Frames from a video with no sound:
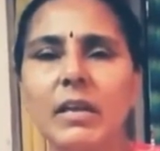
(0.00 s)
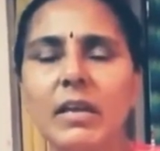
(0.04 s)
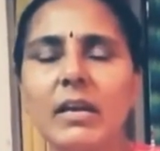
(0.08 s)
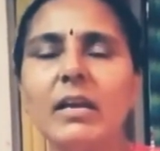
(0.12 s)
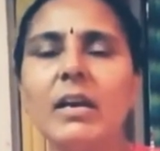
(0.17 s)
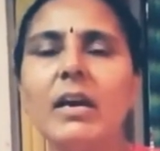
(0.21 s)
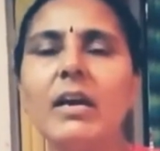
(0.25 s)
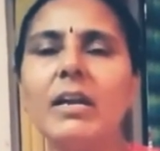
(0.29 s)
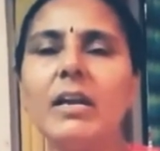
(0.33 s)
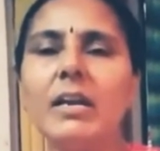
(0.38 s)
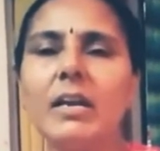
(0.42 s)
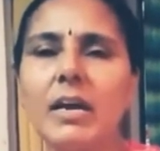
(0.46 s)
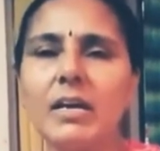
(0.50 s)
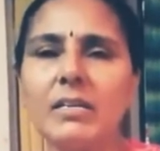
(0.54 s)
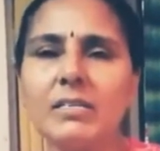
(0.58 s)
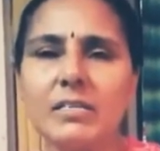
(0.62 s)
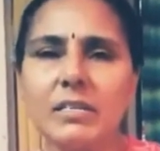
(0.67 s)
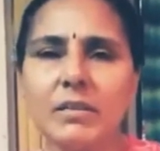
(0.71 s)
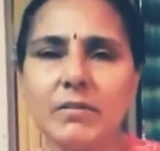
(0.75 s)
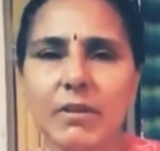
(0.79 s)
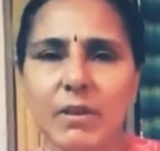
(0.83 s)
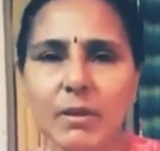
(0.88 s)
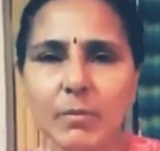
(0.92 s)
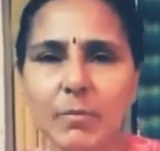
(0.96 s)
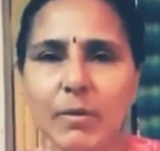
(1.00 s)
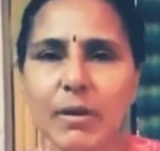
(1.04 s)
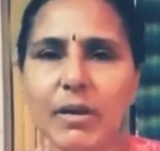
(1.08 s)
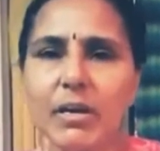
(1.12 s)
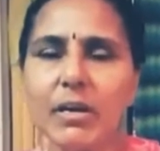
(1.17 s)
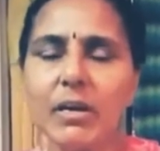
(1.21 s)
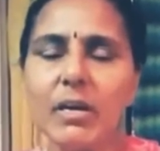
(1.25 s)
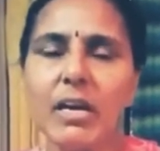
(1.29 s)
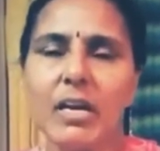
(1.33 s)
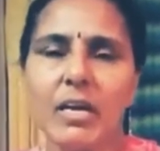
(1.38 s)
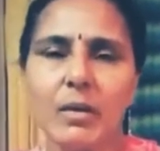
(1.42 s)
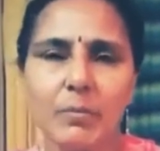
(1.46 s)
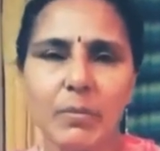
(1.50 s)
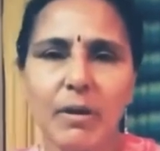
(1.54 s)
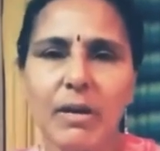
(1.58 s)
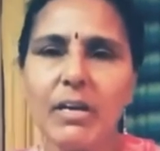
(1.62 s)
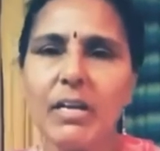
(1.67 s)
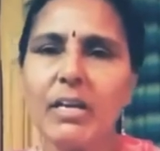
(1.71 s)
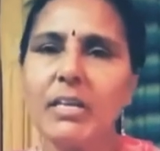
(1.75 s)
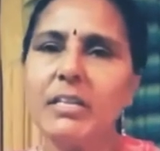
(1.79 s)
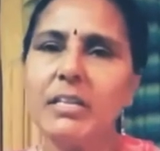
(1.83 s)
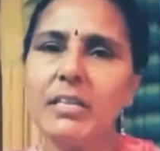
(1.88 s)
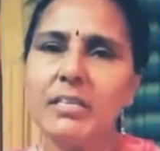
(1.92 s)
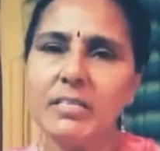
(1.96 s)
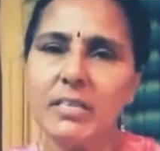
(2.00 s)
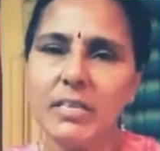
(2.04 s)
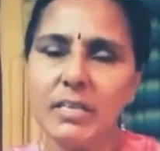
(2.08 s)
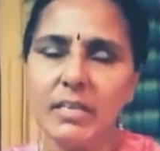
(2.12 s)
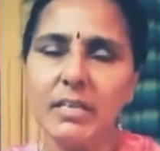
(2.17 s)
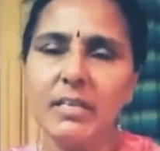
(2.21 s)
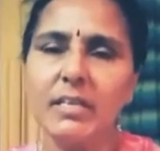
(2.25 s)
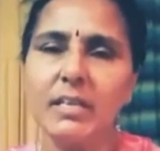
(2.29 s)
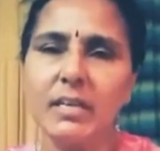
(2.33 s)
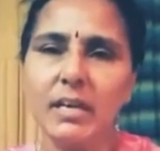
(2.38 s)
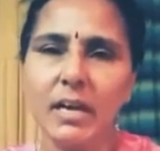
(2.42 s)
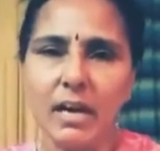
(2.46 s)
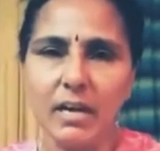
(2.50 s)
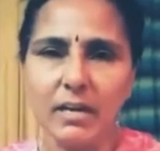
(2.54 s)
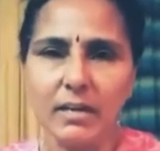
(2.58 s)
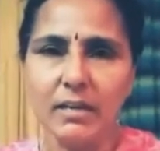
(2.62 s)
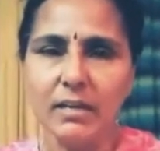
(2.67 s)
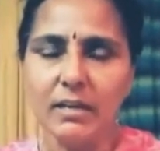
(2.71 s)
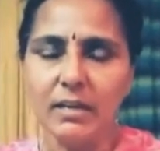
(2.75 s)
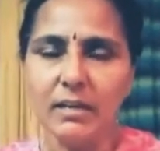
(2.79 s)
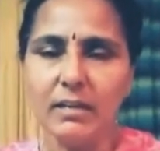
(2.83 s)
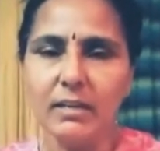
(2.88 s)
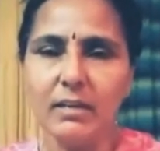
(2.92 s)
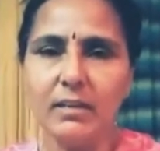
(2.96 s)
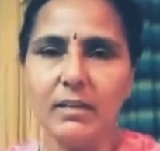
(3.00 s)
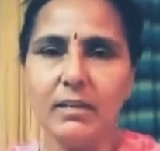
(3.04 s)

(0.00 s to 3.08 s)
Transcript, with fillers: తెలంగాణ రాష్ట్రం ఏర్పా ఏర్పాటైతే జరిగింది కానీ